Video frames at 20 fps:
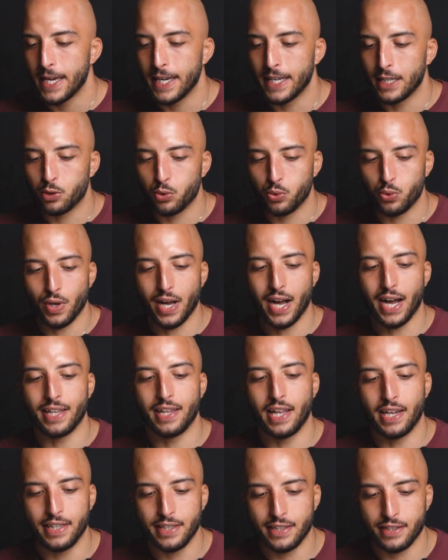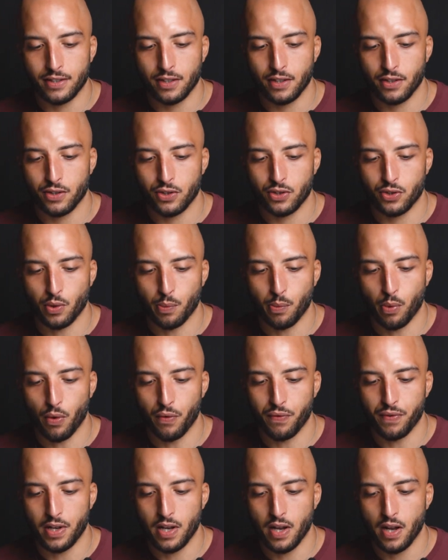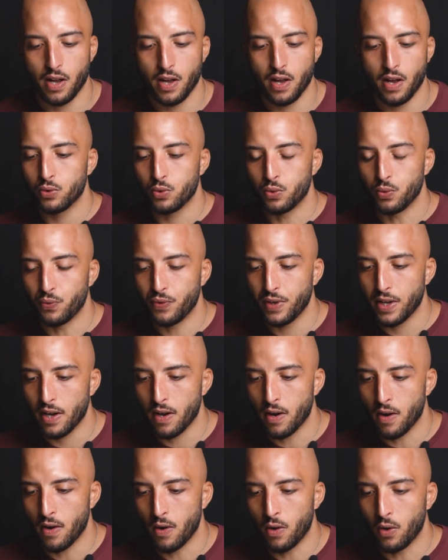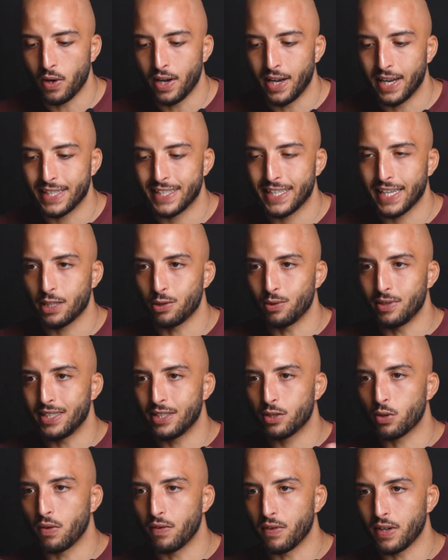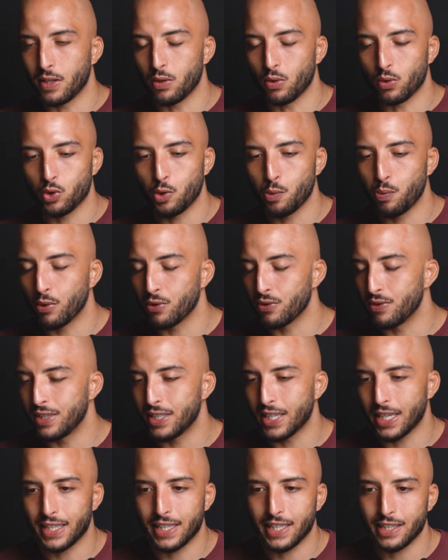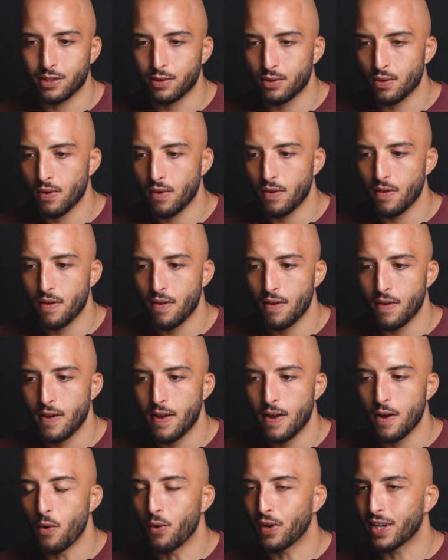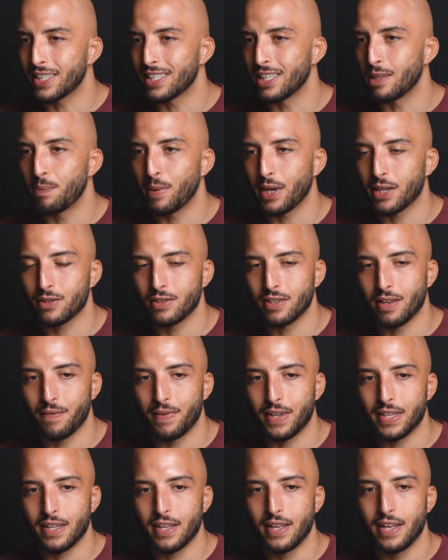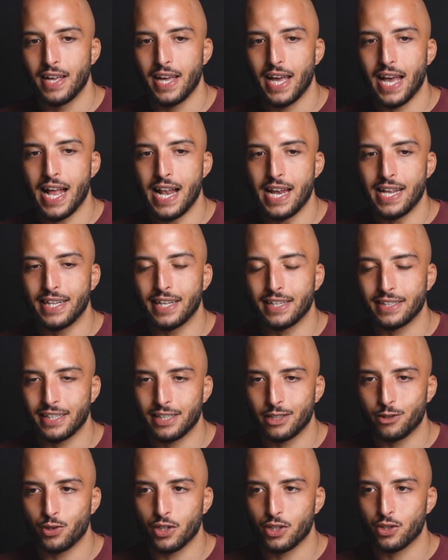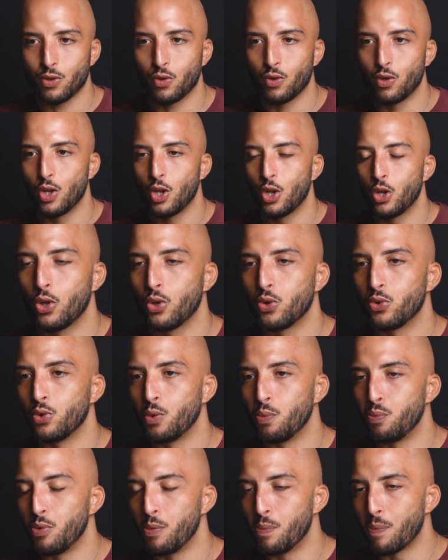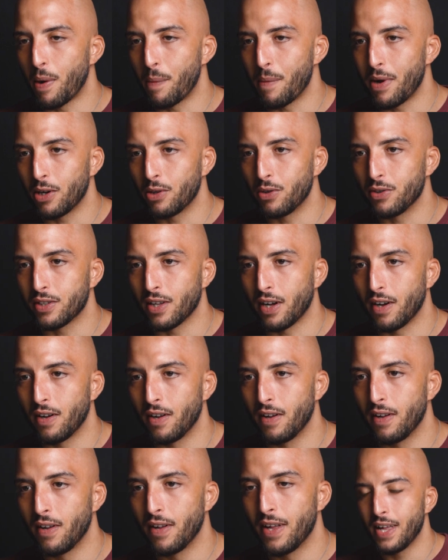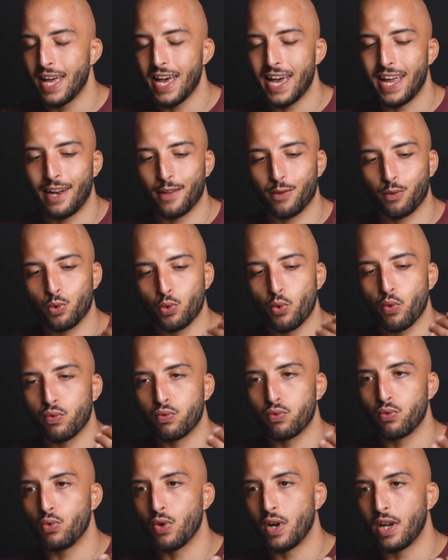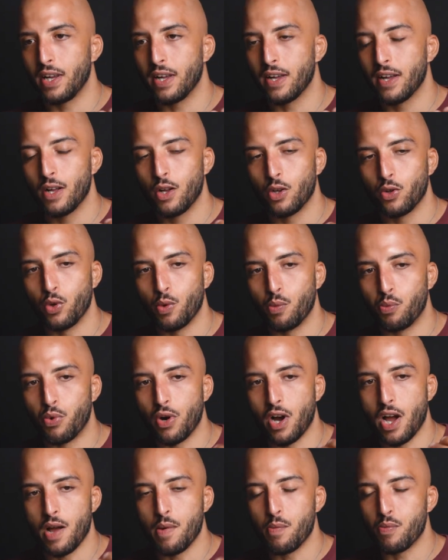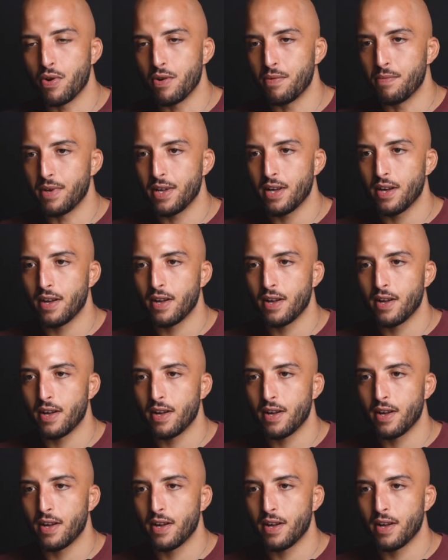et tu analyses son profil, tu fais euh, la série de discovery, donc tu poses une série de questions. Ok, cette personne, en fait, elle est dans cette situation depuis pas mal de temps. Elle a toujours voulu aller d'un point A à un point B.